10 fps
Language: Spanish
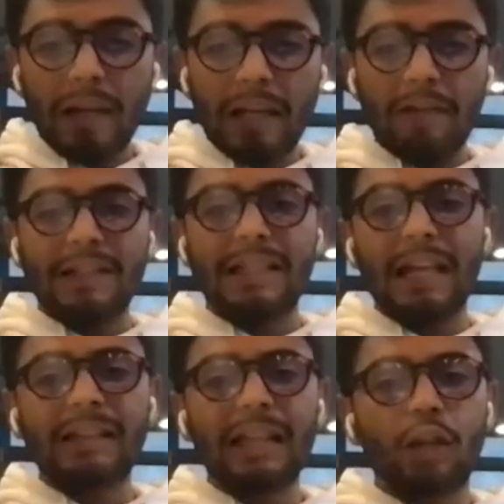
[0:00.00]
es súper
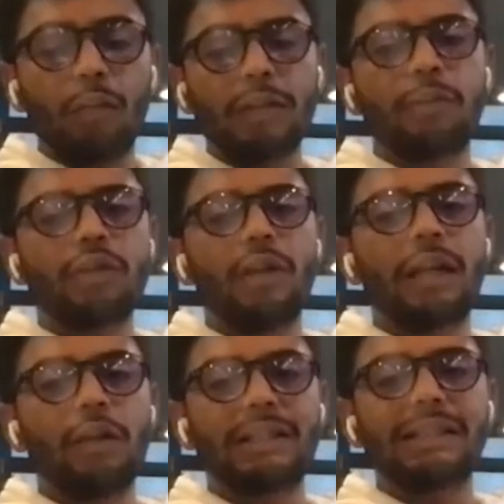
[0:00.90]
ineficiente y cómo es
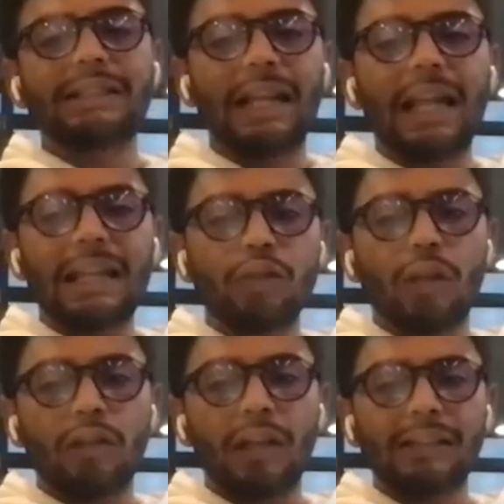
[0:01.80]
posible que no exista nadie